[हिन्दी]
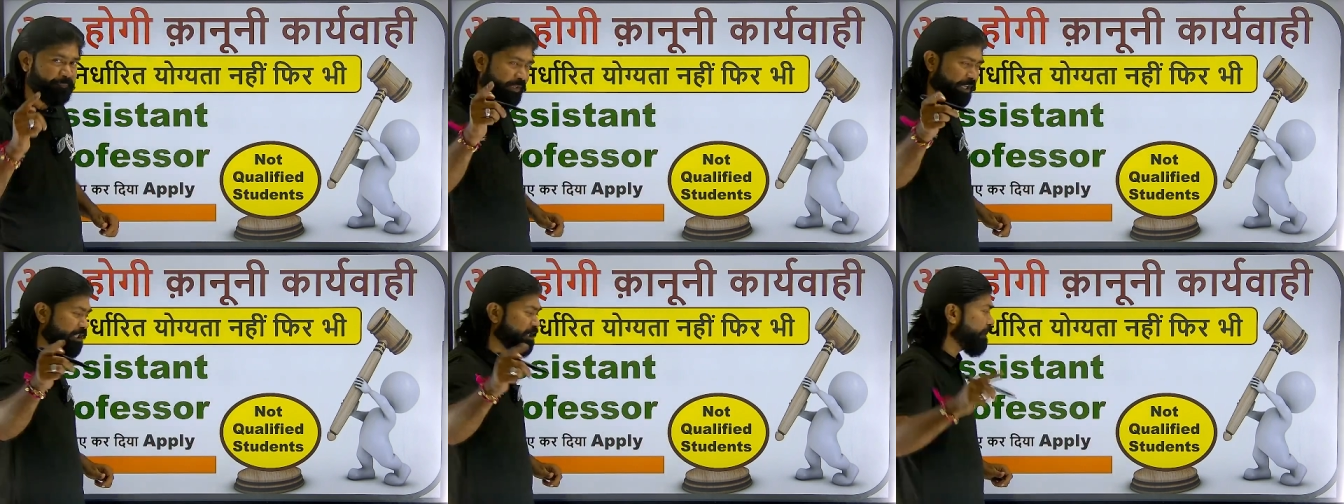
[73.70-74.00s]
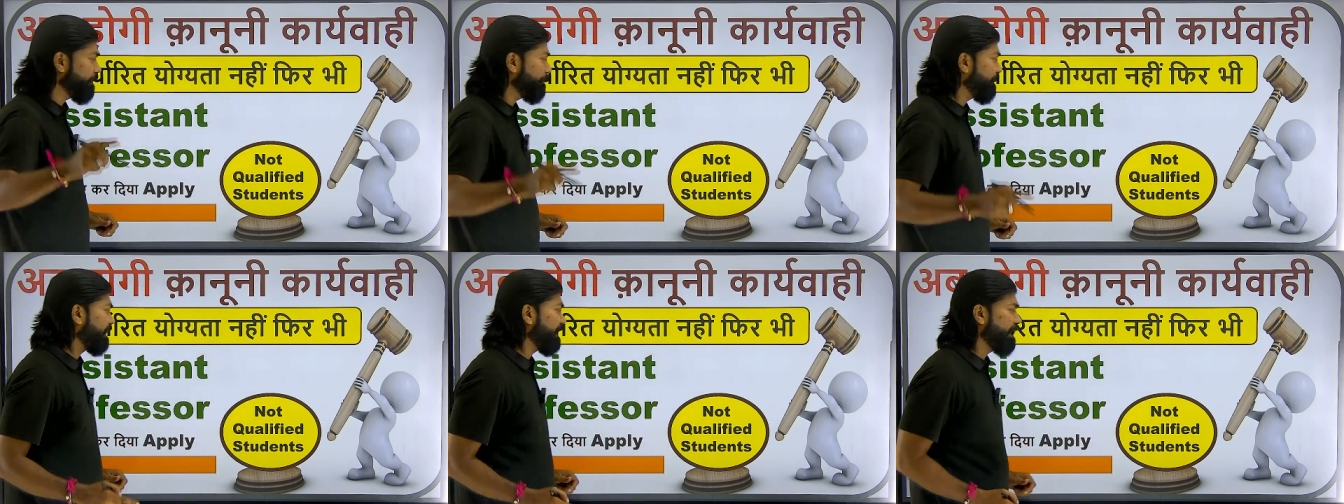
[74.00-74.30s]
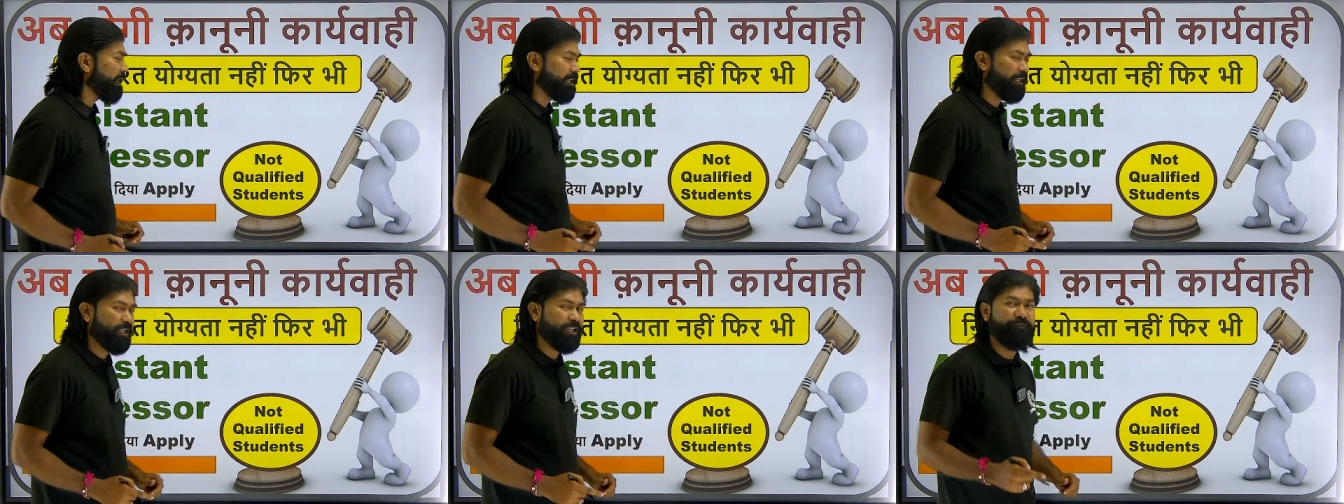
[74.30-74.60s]
इसी
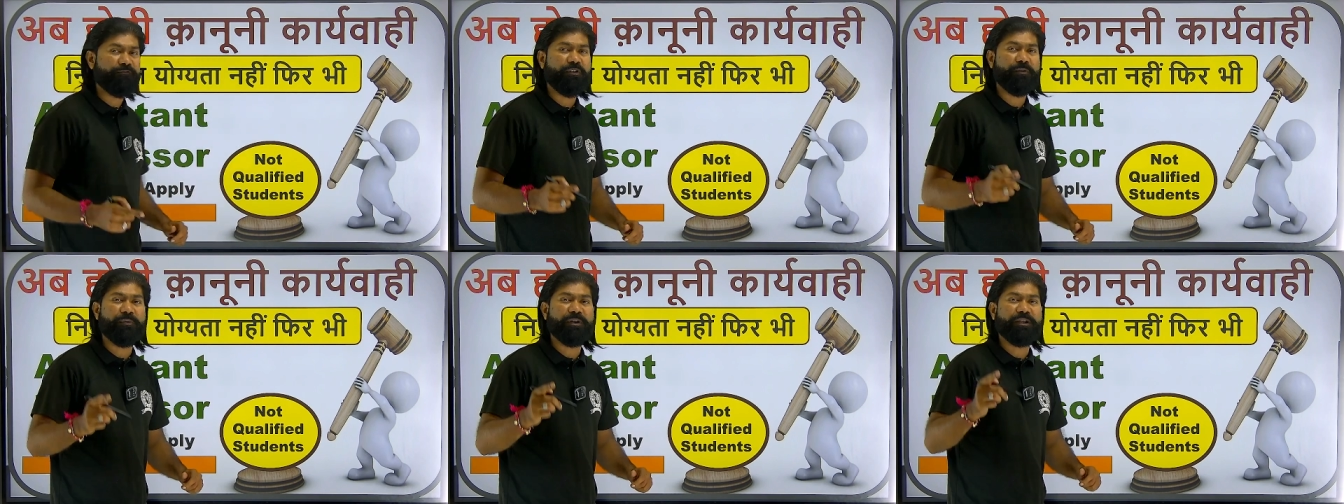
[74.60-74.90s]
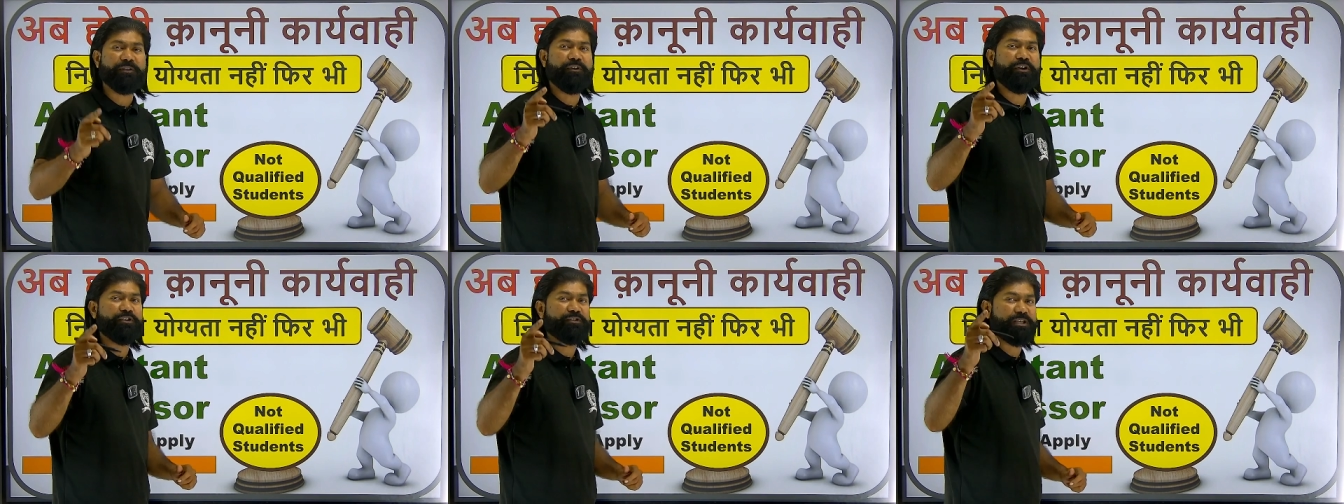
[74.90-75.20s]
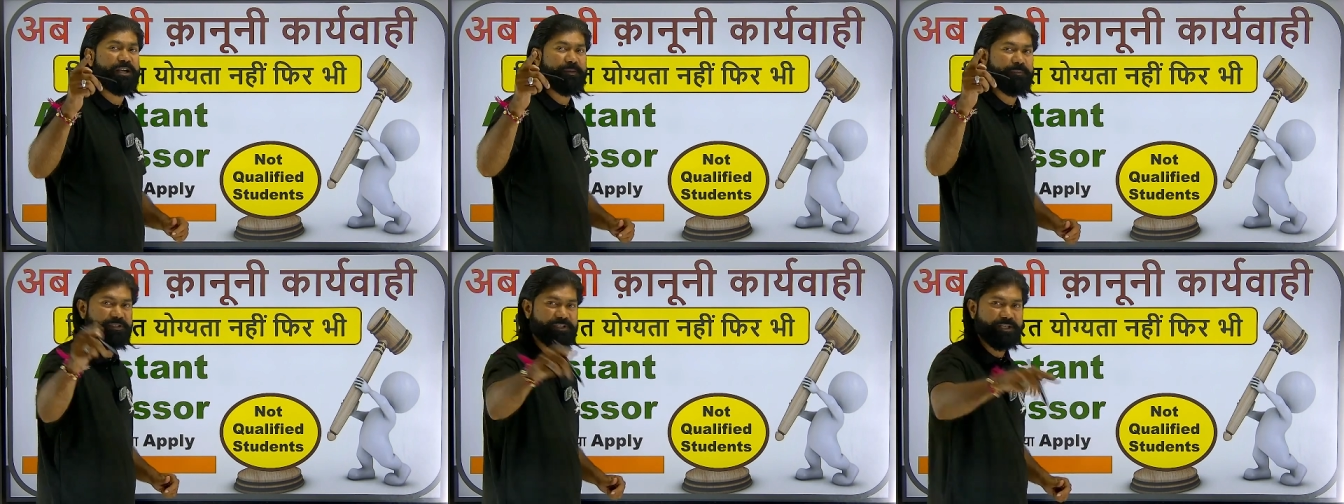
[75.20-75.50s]
प्रकार की इन्फॉर्मेटिव वीडियोस
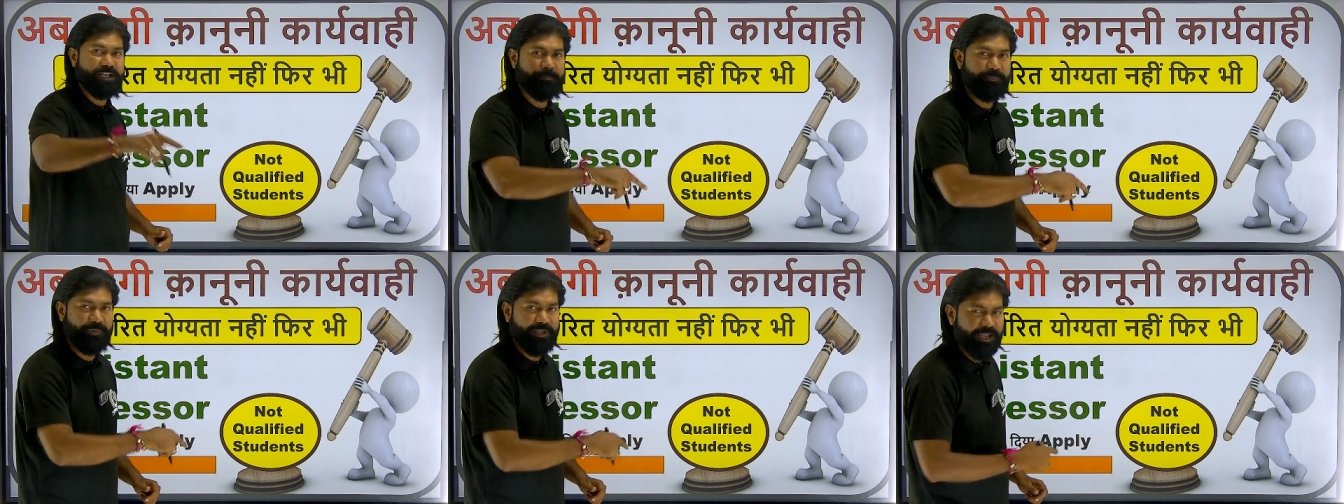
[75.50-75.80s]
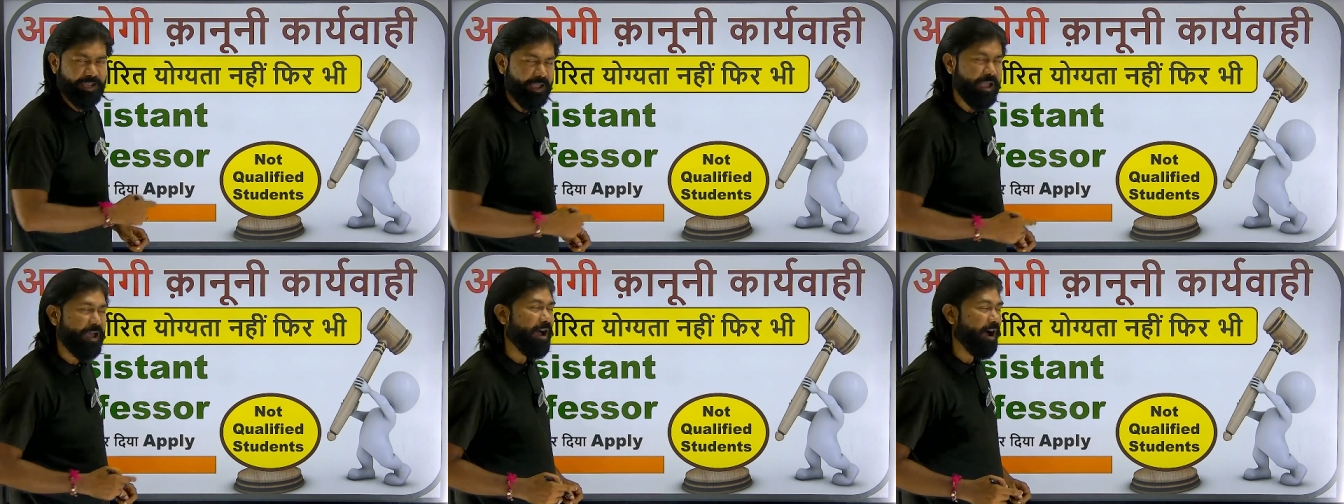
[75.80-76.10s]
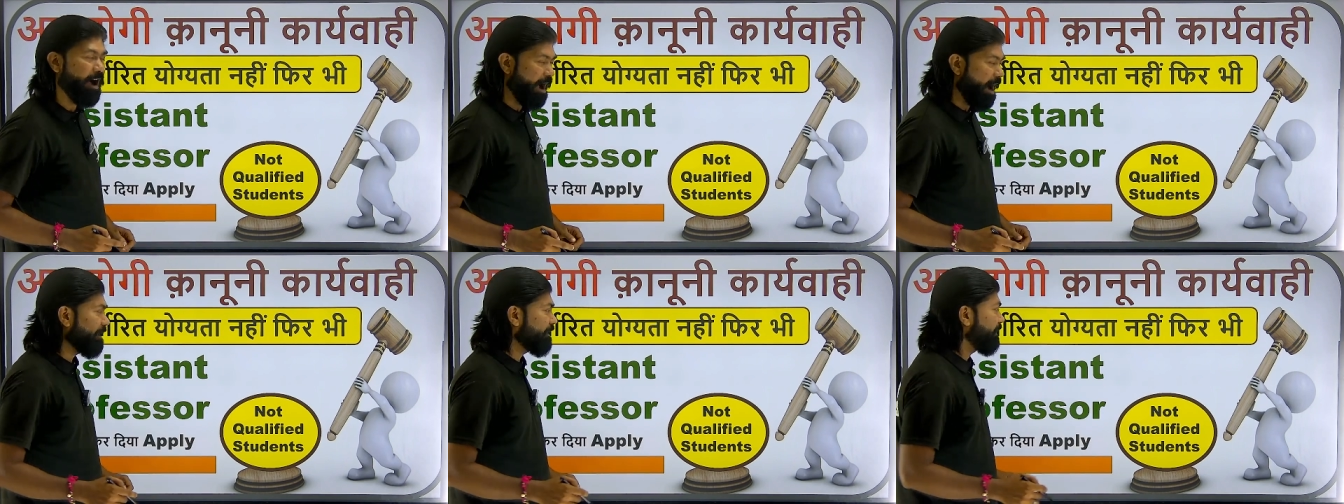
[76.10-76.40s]
आपके सामने
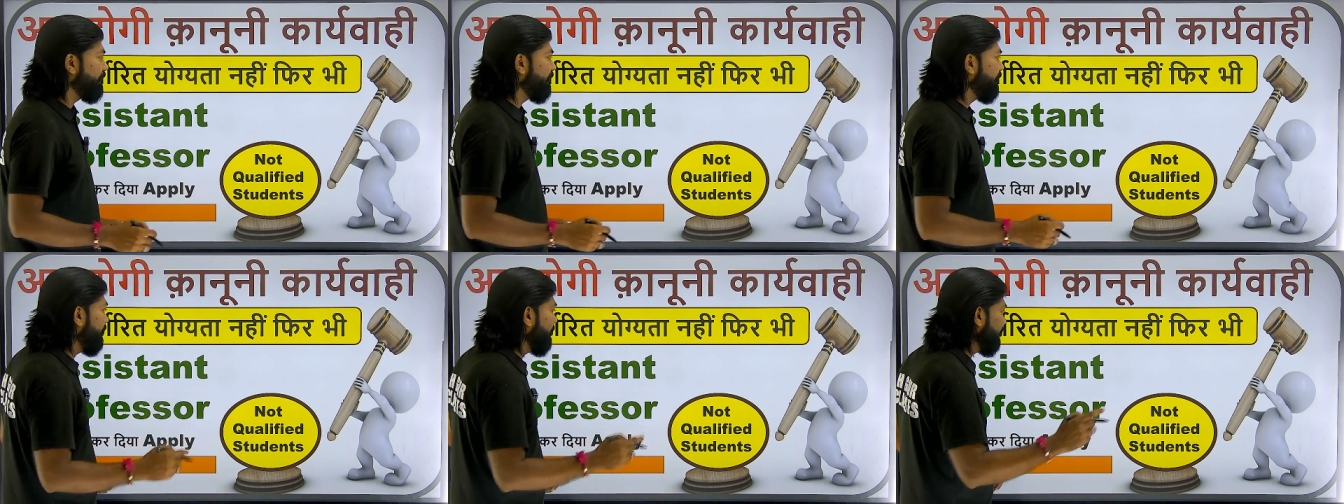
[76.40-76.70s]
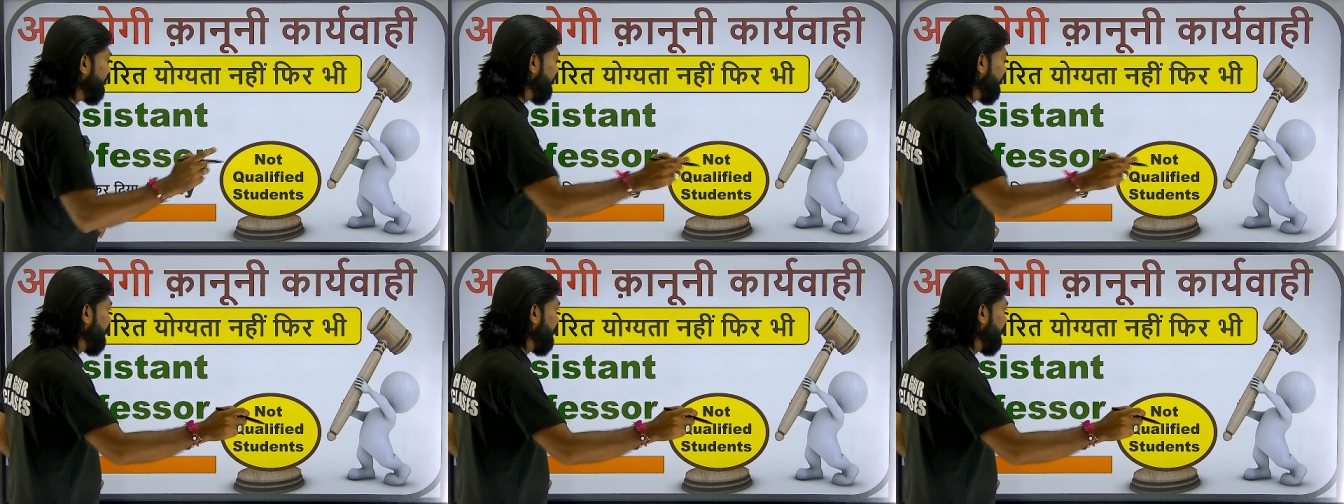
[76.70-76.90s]
आती रहेगी